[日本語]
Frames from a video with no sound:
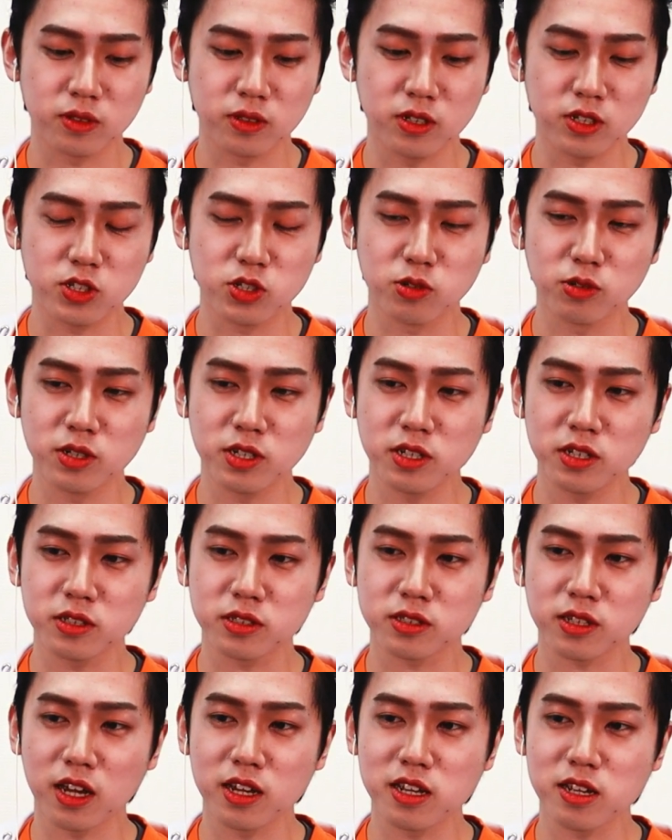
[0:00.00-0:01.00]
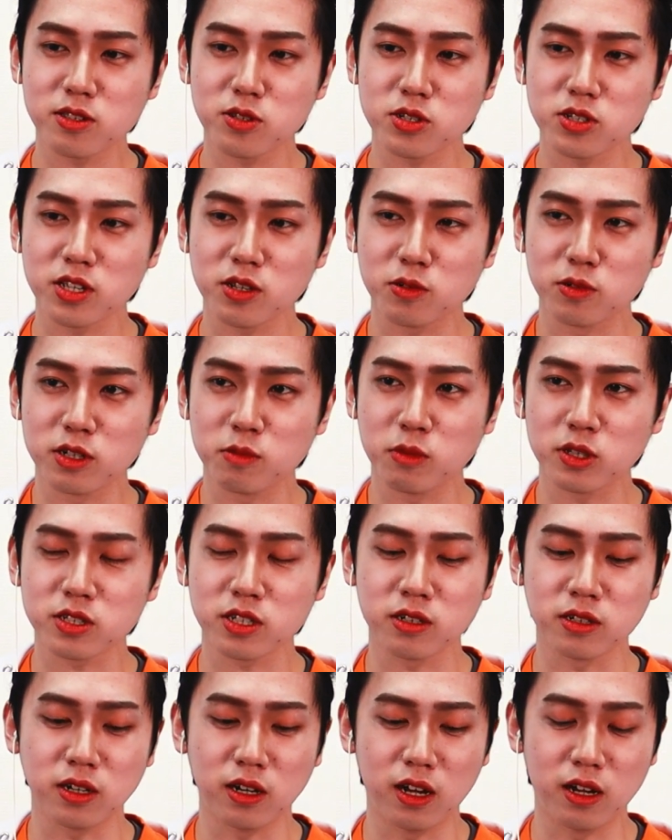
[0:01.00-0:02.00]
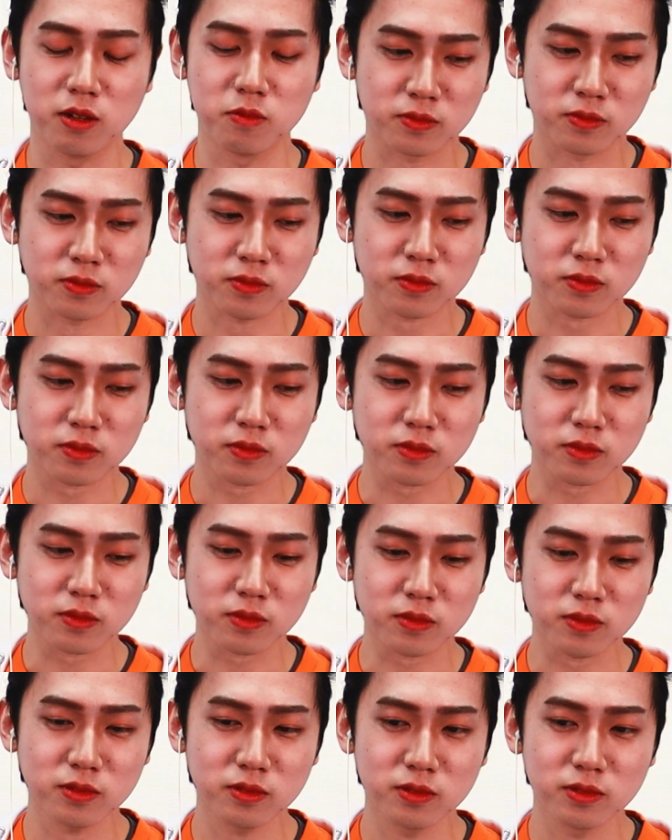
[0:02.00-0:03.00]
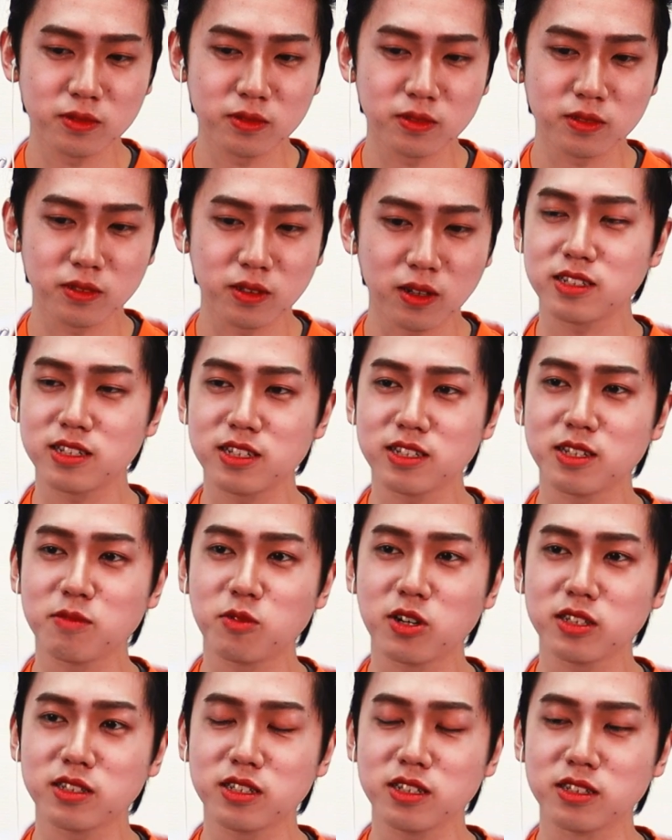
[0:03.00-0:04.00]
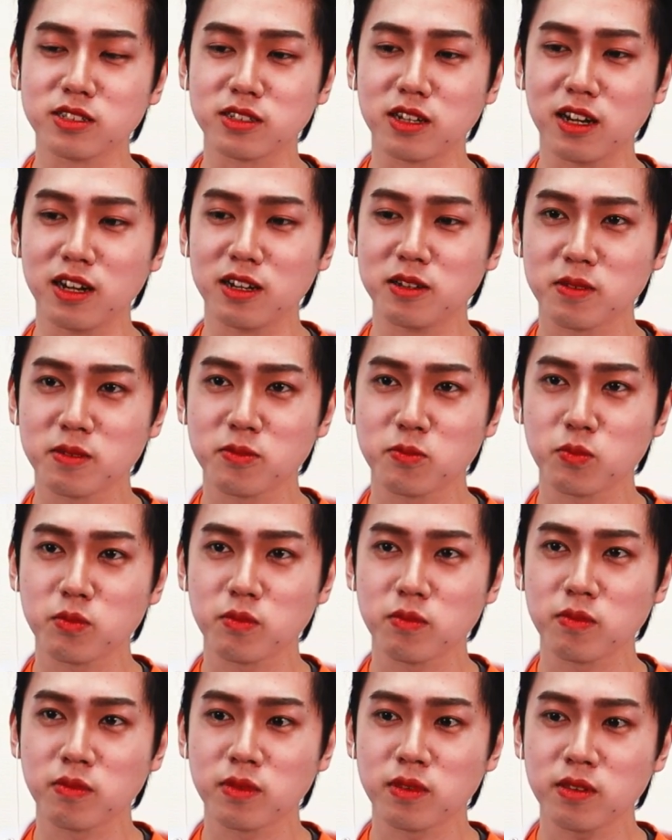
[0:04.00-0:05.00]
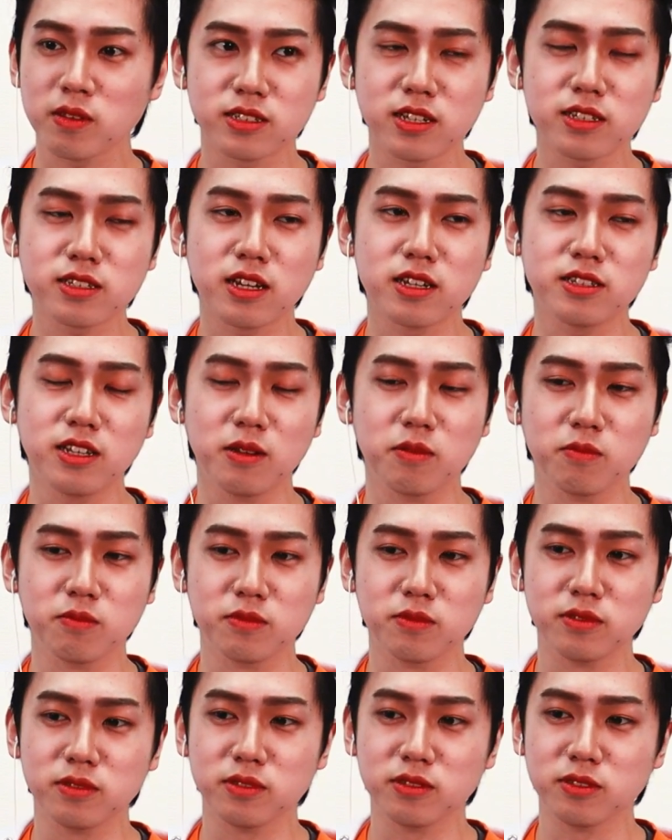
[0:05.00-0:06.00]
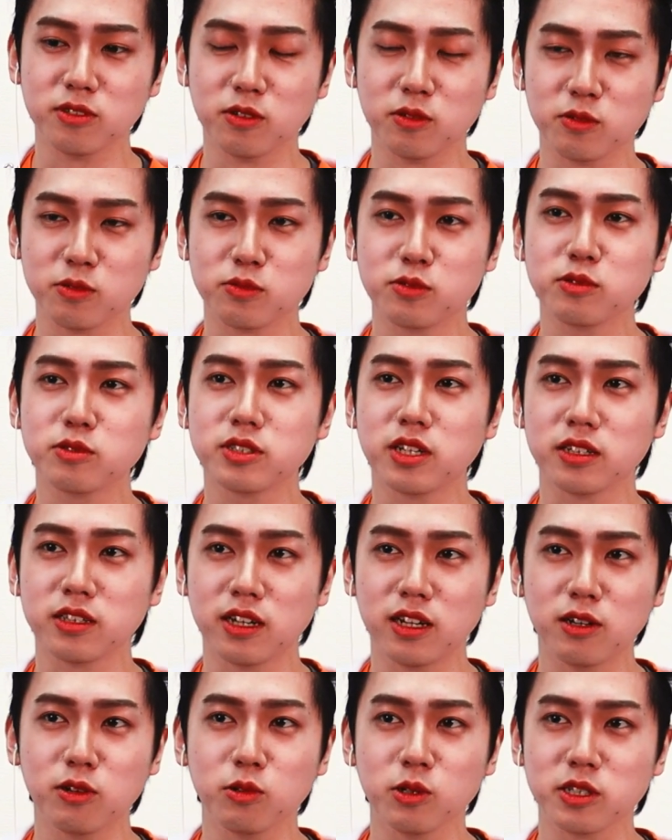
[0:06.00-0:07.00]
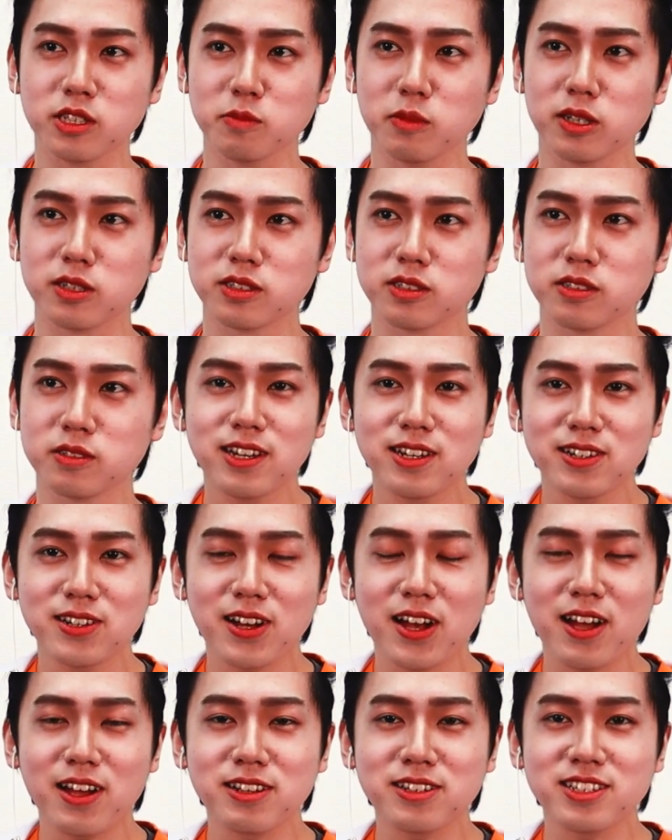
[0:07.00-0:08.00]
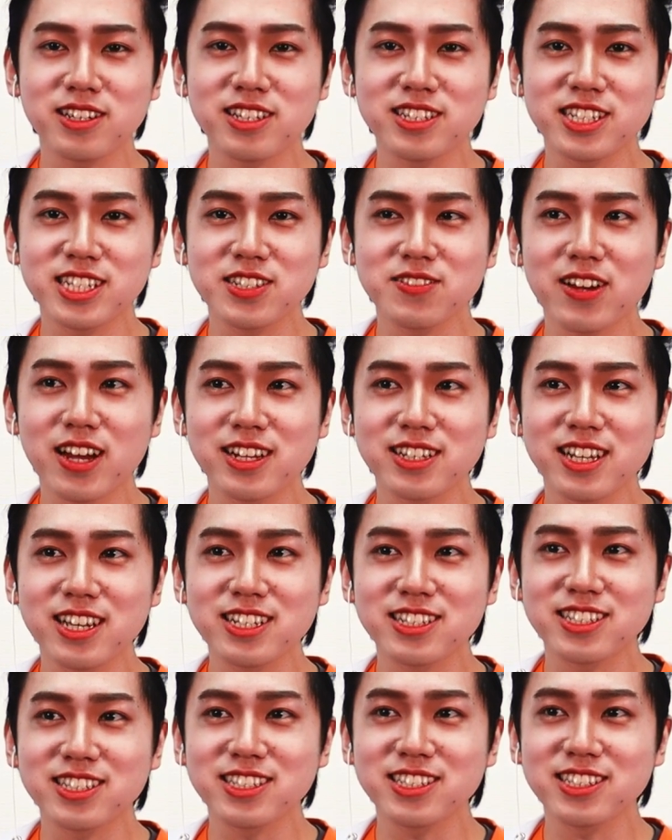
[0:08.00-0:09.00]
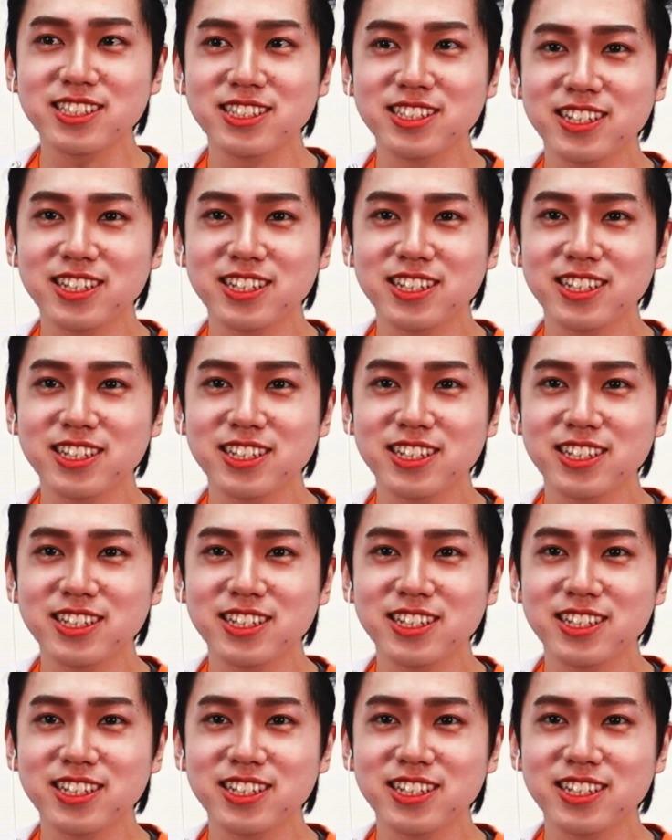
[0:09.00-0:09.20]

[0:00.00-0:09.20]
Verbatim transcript: 一緒に対決してくれませんかあ、いいですよ。できないですけど。聞いてもらっていいですかあ、いいですよ。サザエさんのフグタタラをいきます。こんにちはです。